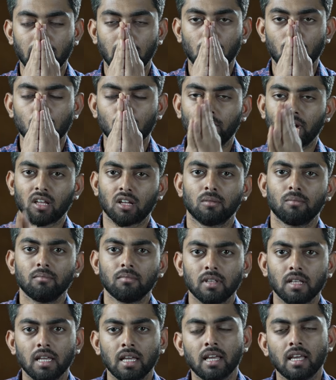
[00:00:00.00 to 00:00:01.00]
எல்லோருக்கும் வணக்கம்
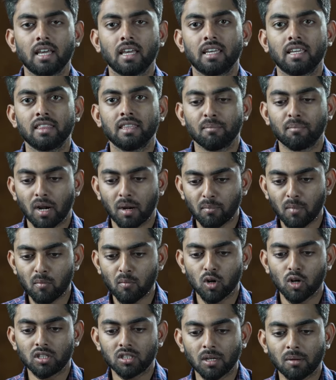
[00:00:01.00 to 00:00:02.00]
இந்த பிரம்ம
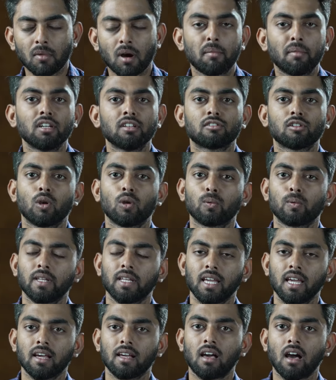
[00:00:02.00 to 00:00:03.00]
முகூர்த்தம் அப்படின்னு
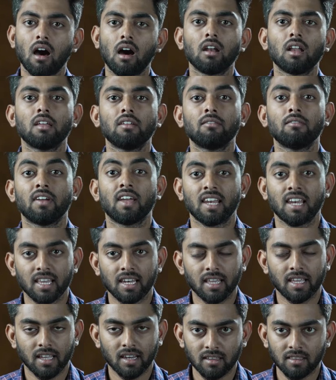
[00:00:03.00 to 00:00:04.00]
சொல்லக்கூடிய காலை
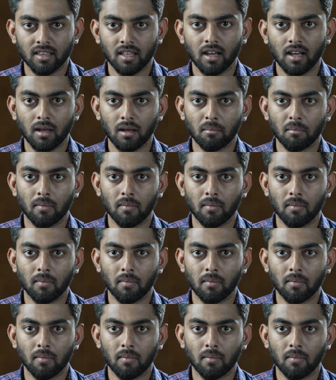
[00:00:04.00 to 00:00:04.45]
வேலையில் எழுந்தா